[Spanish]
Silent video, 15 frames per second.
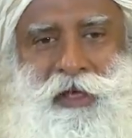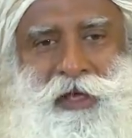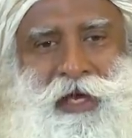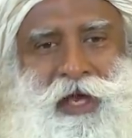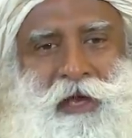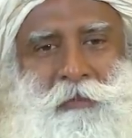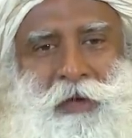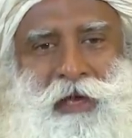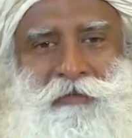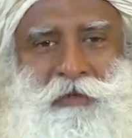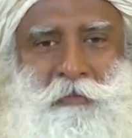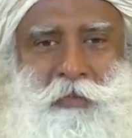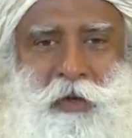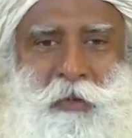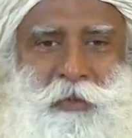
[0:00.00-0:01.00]
tengo
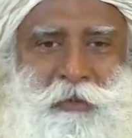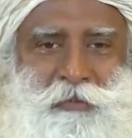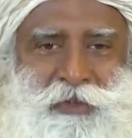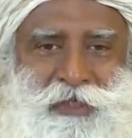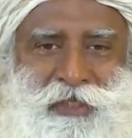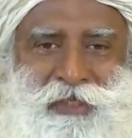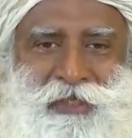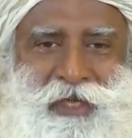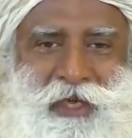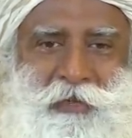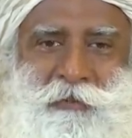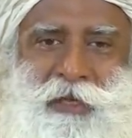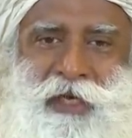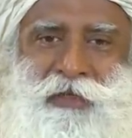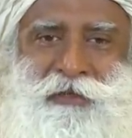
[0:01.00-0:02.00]
problemas para ver a
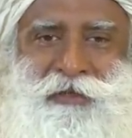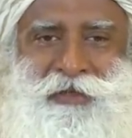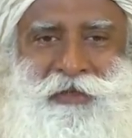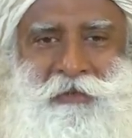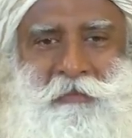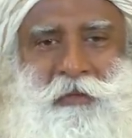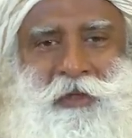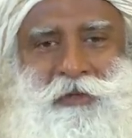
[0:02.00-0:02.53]
ese joven.